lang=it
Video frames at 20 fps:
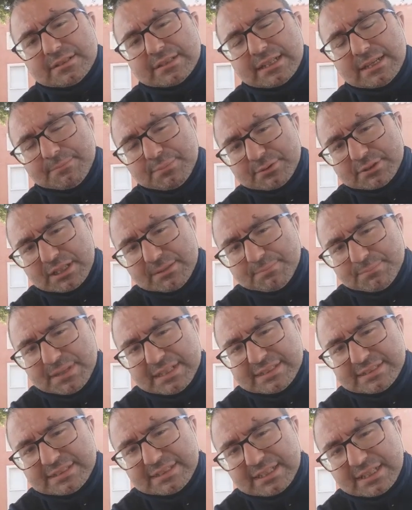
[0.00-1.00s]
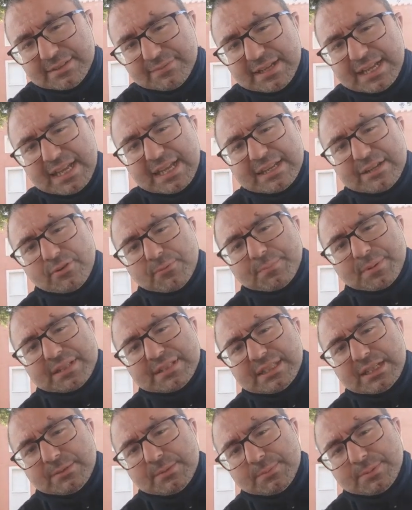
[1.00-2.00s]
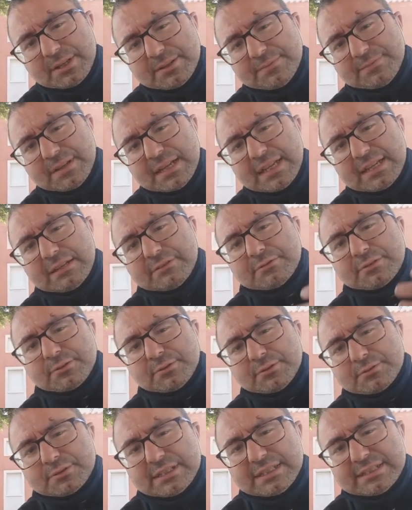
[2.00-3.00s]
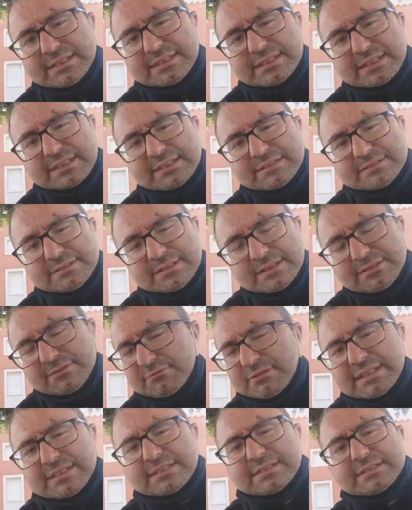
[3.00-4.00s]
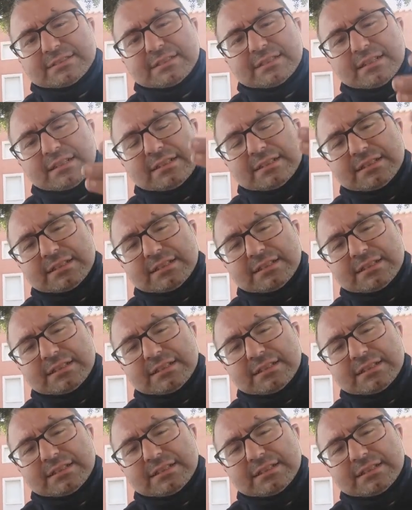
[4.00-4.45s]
che potrebbe essere vero, prendiamo per vera una notizia che in questa